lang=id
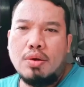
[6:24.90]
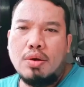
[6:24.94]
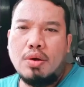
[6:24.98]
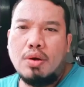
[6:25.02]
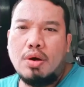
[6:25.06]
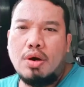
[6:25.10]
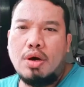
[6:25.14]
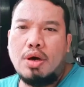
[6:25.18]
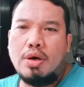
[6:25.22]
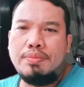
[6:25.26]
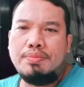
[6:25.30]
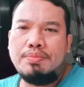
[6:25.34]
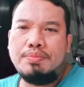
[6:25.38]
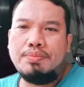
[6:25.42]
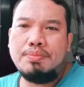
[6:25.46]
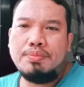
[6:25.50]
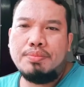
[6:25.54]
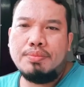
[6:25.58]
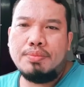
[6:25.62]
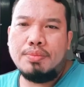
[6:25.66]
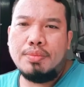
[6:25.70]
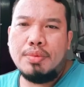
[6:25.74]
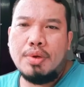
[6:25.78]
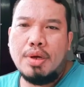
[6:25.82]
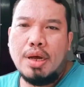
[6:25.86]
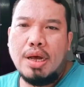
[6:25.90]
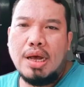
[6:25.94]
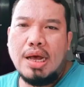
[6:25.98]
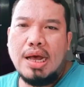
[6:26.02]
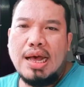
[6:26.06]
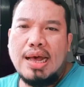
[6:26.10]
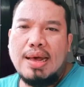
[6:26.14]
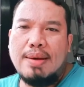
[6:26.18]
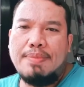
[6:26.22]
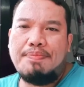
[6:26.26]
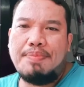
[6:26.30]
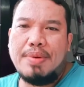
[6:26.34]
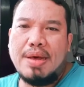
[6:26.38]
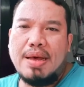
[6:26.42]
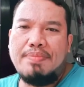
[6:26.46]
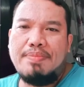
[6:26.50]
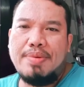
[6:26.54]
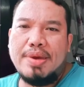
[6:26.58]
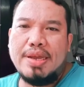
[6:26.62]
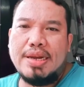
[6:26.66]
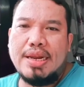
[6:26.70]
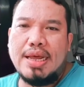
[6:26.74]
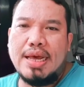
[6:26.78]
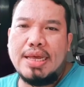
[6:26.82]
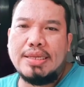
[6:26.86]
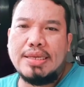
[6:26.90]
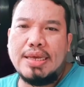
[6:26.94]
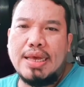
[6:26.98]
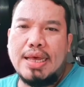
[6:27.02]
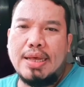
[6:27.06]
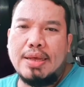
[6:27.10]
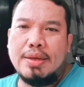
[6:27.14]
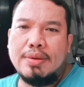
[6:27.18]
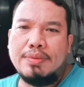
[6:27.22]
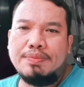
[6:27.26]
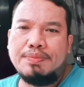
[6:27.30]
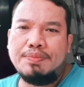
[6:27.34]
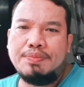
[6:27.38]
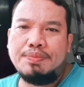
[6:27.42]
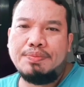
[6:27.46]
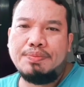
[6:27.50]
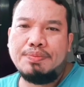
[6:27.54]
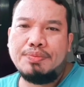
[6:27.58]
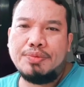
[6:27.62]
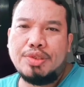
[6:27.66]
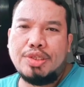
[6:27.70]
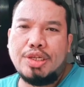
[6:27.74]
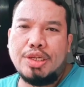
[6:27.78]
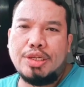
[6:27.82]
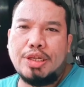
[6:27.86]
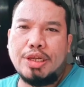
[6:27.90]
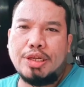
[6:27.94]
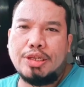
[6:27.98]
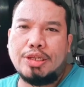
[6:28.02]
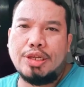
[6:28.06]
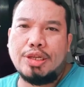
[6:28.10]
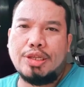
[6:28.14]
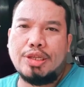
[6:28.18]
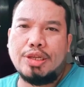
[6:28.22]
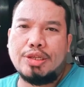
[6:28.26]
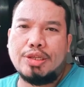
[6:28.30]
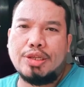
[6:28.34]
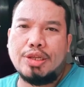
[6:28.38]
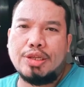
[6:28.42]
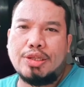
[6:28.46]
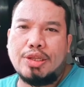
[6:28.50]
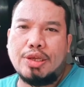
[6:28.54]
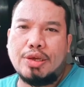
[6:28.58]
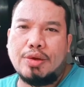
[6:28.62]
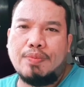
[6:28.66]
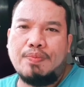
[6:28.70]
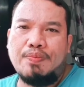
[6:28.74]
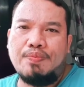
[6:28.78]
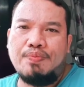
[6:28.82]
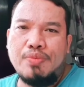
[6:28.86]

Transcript: Om, apa bedanya titik-titik-titik?